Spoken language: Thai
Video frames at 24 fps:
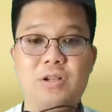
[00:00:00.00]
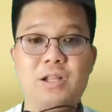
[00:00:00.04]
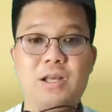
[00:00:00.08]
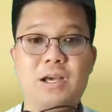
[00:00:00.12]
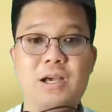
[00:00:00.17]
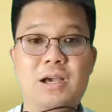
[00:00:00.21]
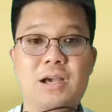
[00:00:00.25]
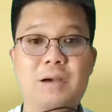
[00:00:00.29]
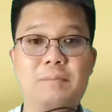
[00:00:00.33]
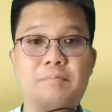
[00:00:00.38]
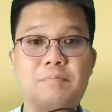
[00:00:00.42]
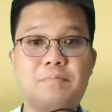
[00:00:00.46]

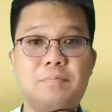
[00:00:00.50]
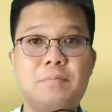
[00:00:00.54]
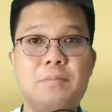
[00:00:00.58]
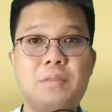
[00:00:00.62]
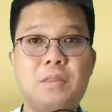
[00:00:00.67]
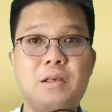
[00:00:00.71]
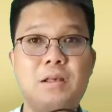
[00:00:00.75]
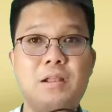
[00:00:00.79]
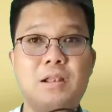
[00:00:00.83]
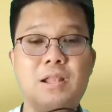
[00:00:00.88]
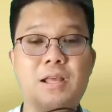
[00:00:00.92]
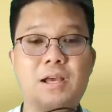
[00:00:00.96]
นะครับ
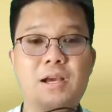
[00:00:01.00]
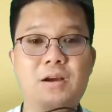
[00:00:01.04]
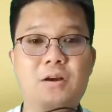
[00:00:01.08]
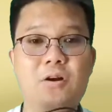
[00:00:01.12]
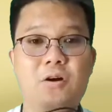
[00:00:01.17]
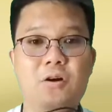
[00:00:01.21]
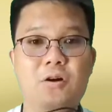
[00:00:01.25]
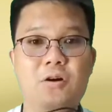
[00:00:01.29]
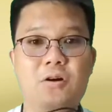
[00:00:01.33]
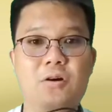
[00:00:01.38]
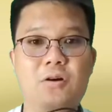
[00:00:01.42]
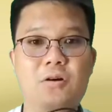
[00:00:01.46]
เรื่อง
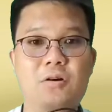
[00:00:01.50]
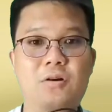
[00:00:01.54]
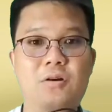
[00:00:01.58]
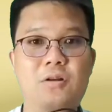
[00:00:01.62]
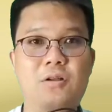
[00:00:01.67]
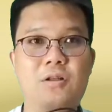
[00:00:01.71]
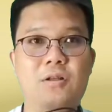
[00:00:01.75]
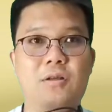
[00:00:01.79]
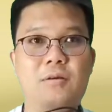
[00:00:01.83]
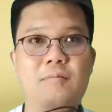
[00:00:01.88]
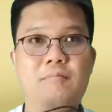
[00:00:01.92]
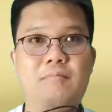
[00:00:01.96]
ของ
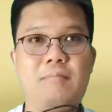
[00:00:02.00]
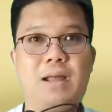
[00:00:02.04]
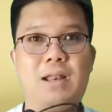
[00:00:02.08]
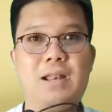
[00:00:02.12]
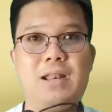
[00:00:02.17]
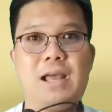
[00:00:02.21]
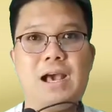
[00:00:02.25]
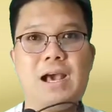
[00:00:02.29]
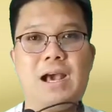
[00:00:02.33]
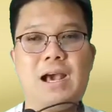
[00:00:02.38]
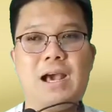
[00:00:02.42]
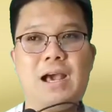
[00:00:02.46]
บรร
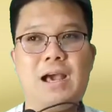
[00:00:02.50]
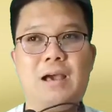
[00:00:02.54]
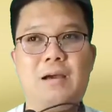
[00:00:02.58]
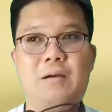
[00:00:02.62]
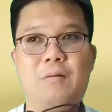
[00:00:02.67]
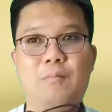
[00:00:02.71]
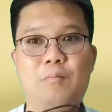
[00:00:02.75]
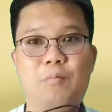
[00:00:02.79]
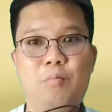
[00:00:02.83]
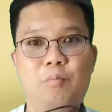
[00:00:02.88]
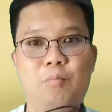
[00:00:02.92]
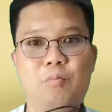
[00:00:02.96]
ดา
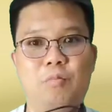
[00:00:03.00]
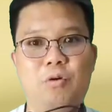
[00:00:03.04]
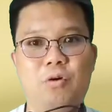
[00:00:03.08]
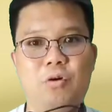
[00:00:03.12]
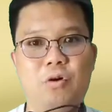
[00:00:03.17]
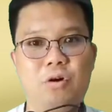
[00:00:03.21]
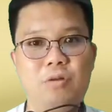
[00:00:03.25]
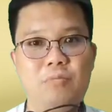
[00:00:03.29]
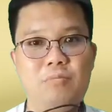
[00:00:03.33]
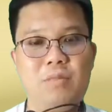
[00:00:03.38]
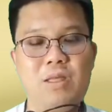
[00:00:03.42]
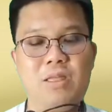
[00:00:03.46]
ค
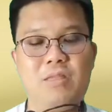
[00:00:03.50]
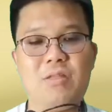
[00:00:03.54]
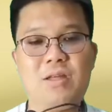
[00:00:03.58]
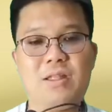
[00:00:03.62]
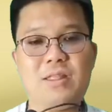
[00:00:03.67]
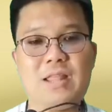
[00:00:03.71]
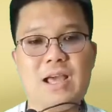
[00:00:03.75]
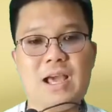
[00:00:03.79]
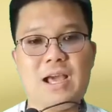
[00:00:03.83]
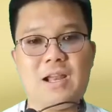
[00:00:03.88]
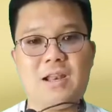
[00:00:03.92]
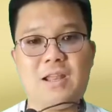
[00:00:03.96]
นมีส
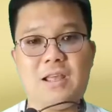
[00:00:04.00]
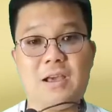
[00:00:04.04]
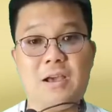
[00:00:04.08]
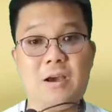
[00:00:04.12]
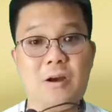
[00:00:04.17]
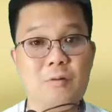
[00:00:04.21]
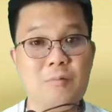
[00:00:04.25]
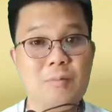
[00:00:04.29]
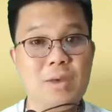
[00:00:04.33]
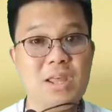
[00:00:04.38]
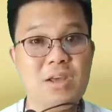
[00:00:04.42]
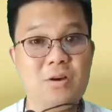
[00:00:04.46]
ตังเนี่ย
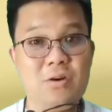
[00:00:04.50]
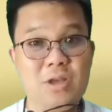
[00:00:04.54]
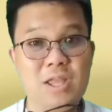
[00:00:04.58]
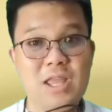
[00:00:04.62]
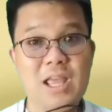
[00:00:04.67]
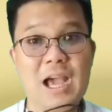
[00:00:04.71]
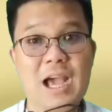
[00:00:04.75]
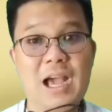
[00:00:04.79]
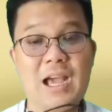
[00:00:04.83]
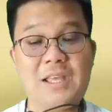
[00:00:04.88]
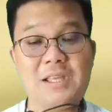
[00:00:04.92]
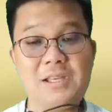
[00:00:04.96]
เขาไม่ค่อย
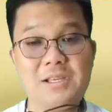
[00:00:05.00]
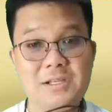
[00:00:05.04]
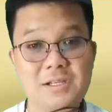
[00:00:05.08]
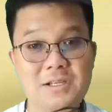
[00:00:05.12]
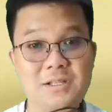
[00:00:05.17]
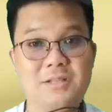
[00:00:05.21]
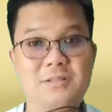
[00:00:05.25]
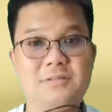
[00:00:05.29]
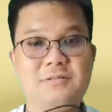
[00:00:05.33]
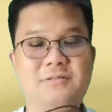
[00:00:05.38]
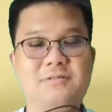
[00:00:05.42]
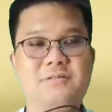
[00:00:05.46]
อยากให้
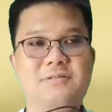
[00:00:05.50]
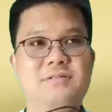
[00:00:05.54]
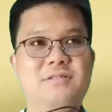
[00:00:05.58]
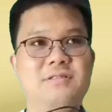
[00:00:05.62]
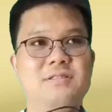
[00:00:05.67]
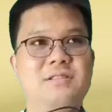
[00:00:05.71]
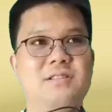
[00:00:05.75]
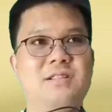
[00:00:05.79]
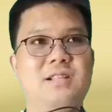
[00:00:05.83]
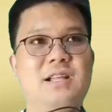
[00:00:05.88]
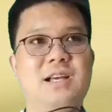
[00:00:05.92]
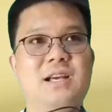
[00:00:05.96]
ขึ้น
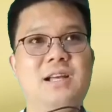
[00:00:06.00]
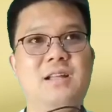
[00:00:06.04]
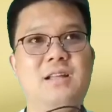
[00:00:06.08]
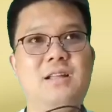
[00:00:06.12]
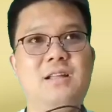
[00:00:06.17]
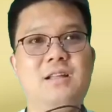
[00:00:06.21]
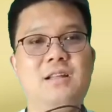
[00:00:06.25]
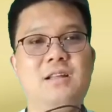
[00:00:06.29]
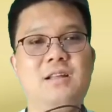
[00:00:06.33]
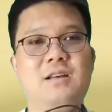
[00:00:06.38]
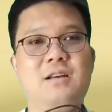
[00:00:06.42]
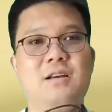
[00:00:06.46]
นะ
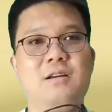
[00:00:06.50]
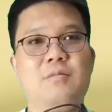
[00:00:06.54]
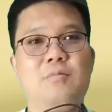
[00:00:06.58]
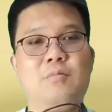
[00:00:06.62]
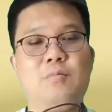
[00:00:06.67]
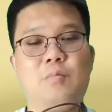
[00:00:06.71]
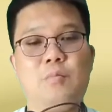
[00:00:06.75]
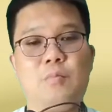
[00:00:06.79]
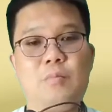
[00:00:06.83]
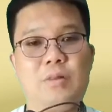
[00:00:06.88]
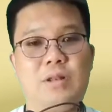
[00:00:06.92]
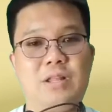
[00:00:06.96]

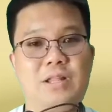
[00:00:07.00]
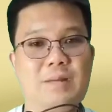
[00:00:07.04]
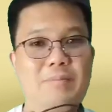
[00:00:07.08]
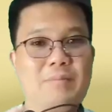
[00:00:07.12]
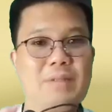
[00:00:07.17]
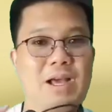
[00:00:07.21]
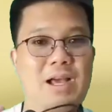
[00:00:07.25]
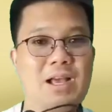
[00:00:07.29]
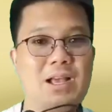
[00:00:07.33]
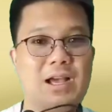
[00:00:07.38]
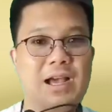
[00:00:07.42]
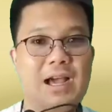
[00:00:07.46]

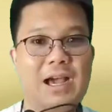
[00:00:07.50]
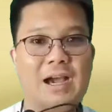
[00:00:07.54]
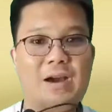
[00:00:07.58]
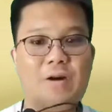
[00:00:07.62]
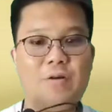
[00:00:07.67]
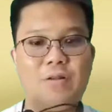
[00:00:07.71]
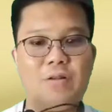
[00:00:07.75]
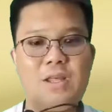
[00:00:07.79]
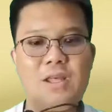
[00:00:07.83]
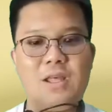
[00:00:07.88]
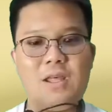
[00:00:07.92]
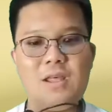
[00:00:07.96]
สำนักข่าว
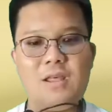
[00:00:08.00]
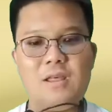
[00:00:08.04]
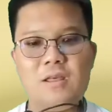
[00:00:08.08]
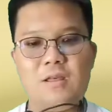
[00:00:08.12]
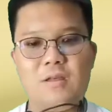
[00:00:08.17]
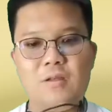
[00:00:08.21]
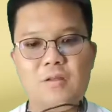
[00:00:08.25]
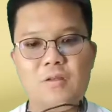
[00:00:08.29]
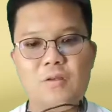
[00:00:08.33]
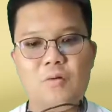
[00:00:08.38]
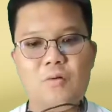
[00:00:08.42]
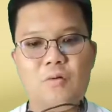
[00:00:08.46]
ที่
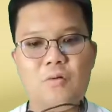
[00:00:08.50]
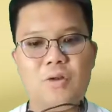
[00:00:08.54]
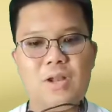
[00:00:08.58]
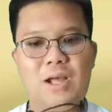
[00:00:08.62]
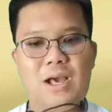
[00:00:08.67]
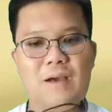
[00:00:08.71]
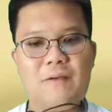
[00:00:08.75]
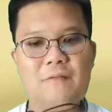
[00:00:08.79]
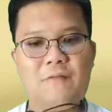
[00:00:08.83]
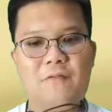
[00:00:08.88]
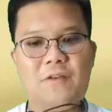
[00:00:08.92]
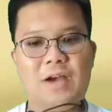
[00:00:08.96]
อยู่
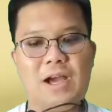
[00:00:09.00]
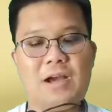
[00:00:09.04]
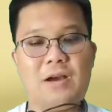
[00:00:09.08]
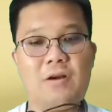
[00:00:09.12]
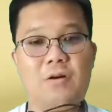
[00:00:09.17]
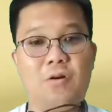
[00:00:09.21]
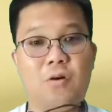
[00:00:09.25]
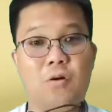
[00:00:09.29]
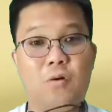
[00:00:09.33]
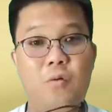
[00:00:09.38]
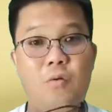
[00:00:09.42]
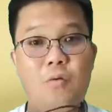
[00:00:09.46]
ทางฝั่ง
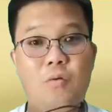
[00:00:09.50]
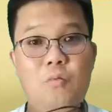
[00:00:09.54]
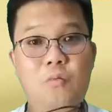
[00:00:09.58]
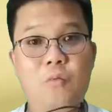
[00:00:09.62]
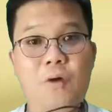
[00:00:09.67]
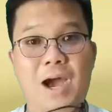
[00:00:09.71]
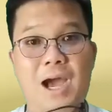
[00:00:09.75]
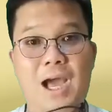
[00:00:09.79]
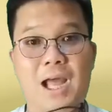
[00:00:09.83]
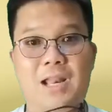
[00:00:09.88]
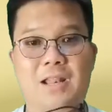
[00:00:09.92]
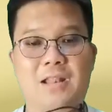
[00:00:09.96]
ของห
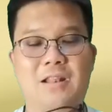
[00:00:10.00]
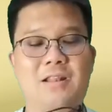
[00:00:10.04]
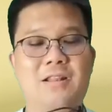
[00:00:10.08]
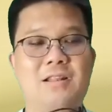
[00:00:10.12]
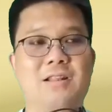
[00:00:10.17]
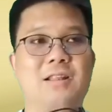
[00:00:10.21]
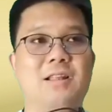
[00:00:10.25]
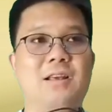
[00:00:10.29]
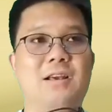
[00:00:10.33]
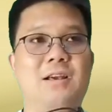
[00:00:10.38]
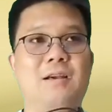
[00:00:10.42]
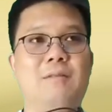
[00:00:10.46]
วาน
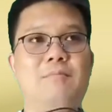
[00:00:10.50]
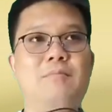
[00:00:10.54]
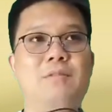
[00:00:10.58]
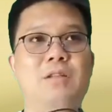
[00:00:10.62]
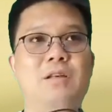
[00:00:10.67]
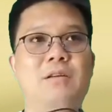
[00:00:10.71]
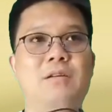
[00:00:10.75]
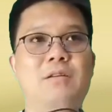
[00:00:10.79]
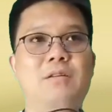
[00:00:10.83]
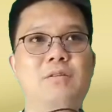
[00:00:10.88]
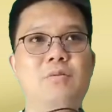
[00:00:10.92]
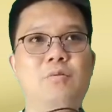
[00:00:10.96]
นะครับ
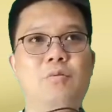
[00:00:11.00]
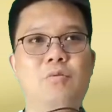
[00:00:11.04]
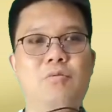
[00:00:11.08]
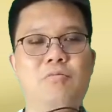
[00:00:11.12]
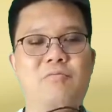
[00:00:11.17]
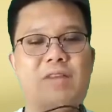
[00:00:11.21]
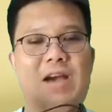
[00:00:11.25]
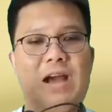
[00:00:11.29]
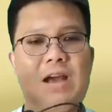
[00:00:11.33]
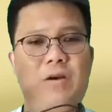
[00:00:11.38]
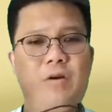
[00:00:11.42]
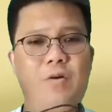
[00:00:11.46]
อยู่
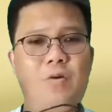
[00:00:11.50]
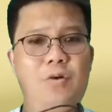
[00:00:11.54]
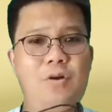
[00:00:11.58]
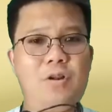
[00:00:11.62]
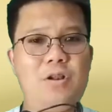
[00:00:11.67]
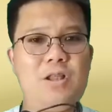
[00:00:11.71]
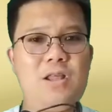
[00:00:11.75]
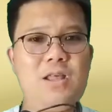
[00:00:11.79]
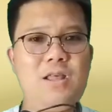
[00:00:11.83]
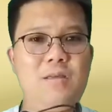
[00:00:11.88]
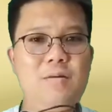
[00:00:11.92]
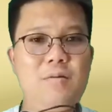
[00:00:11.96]
ฝั่งคน
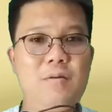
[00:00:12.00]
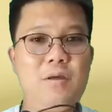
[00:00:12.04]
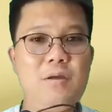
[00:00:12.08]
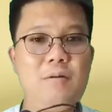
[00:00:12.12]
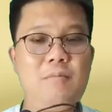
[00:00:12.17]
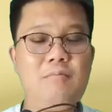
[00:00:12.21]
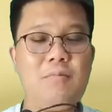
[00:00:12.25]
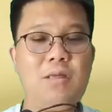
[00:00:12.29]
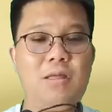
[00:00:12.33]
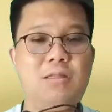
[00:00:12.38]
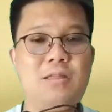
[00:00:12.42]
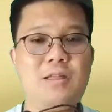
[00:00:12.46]
ที่
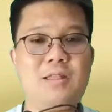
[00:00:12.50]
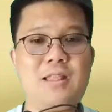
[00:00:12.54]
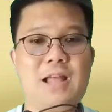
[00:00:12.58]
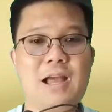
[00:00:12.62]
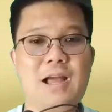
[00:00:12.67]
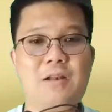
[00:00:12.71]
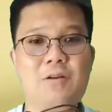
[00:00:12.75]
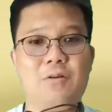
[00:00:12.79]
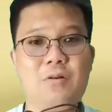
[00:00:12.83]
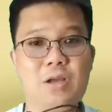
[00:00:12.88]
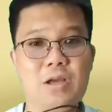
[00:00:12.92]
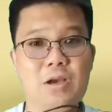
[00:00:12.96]
มีสตั
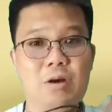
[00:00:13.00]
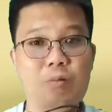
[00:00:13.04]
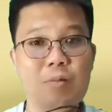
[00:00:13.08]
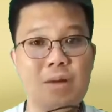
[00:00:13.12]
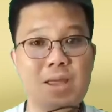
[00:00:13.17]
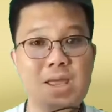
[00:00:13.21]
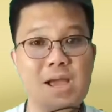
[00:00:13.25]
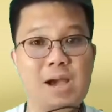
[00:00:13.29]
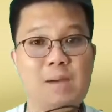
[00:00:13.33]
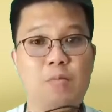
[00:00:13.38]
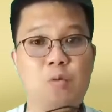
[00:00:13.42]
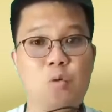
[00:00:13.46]
งค์เขาพ
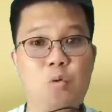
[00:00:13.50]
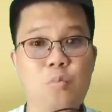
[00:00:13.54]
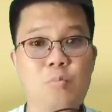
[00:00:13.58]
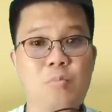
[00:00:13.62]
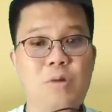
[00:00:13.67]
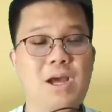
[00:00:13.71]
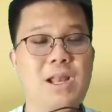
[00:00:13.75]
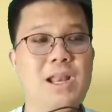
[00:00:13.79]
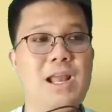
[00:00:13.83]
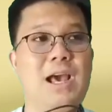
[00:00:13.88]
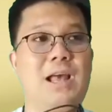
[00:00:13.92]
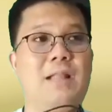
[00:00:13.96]
ยายามคุม
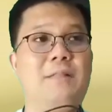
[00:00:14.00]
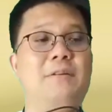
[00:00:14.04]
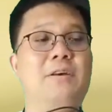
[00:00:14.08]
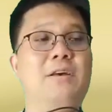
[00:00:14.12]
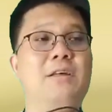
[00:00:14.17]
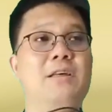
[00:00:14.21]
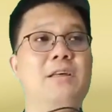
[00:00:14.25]
กระดาน